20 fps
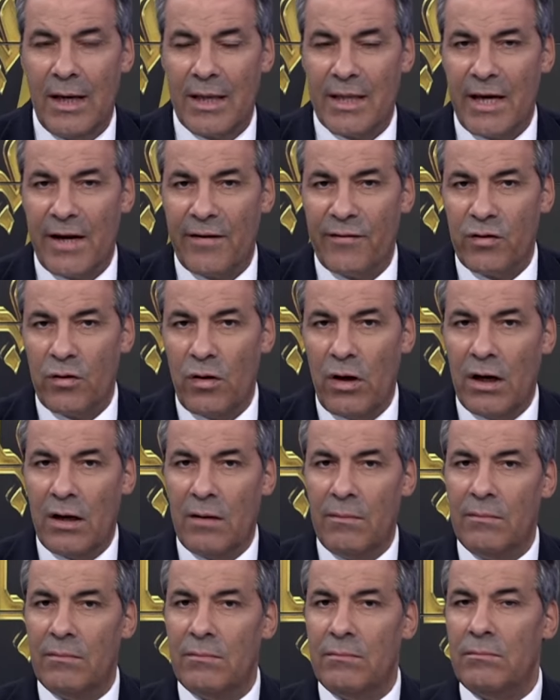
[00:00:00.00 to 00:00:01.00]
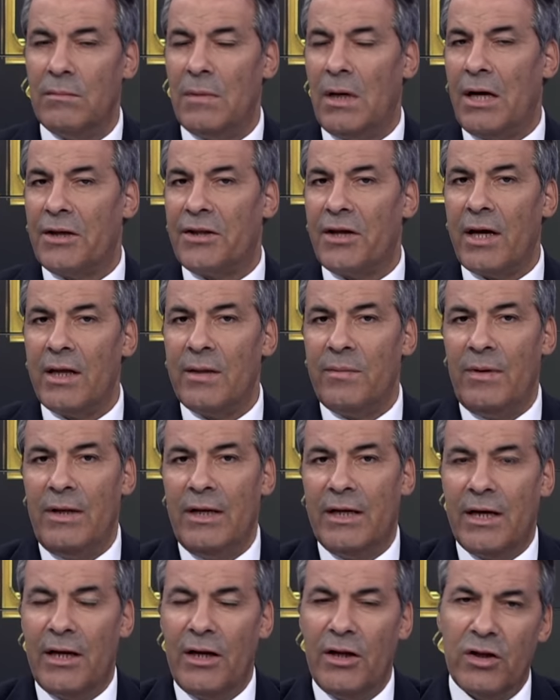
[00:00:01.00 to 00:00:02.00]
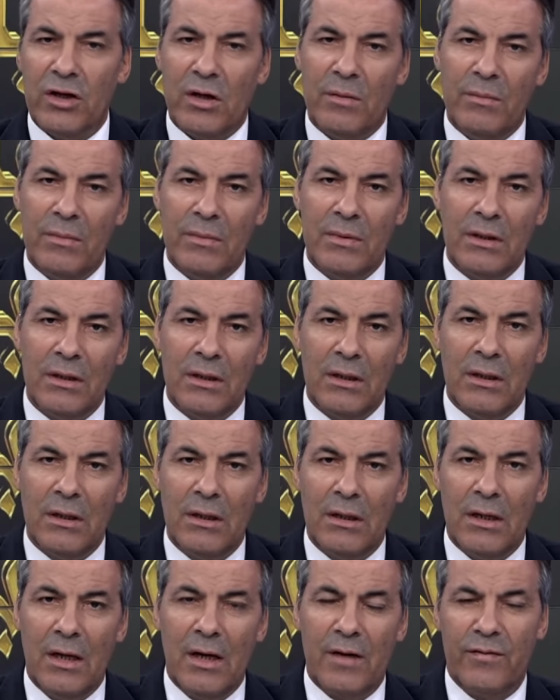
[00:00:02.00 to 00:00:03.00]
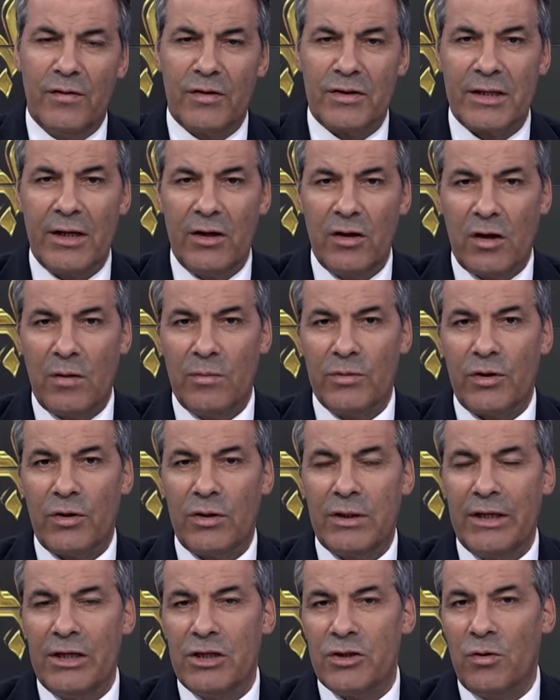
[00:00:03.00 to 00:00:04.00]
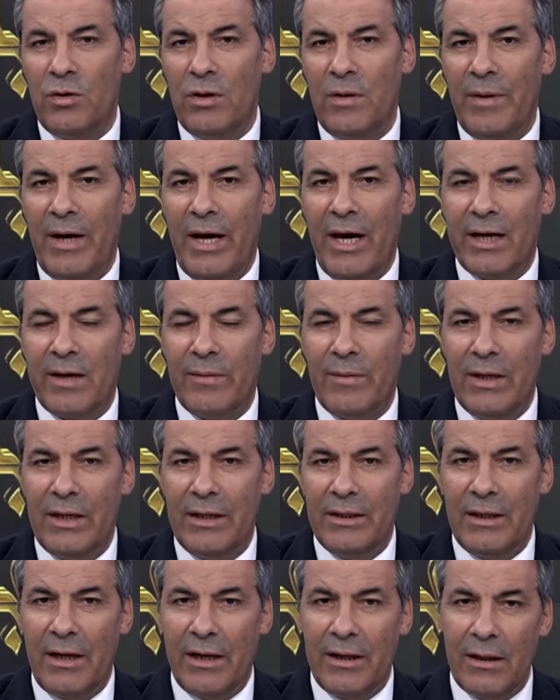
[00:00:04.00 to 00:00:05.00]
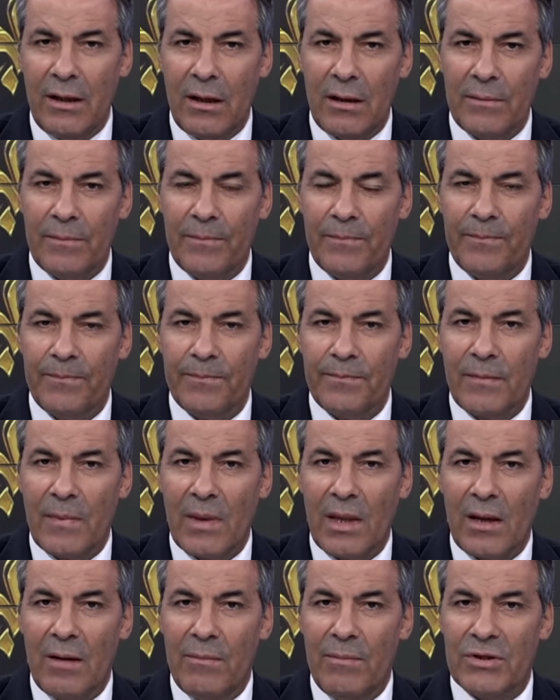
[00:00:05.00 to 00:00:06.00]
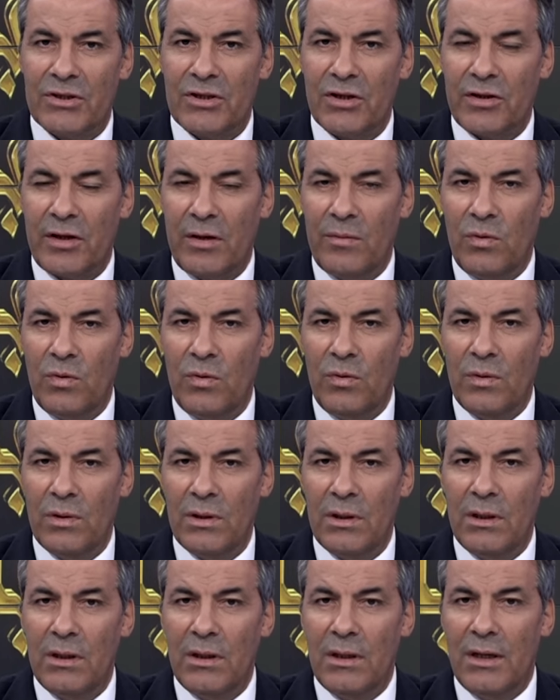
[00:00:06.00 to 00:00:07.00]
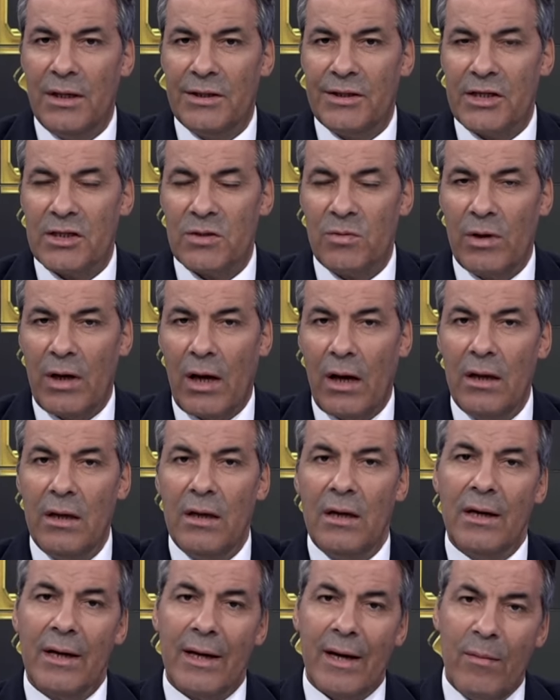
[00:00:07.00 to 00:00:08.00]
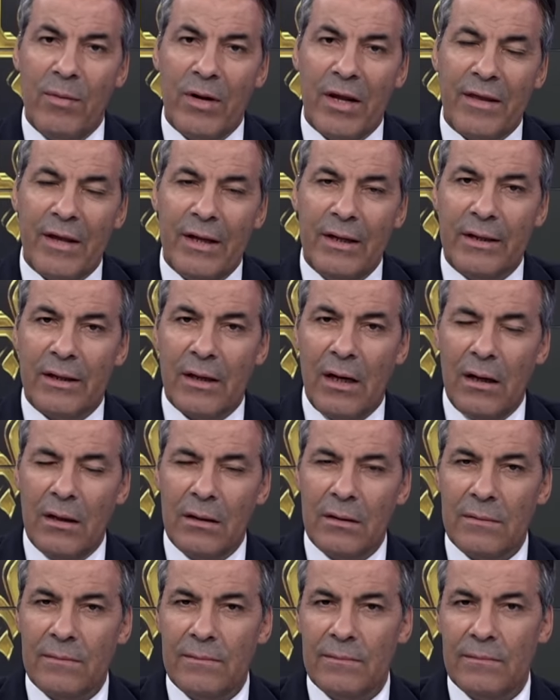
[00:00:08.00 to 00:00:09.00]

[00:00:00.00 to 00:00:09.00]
اذا رفضوهاكم اعتقد باللي كان عندكم الفرصه انكم تلجؤوا للمحاكم الاداريه باش تطلبوا التسويه قبل ذلك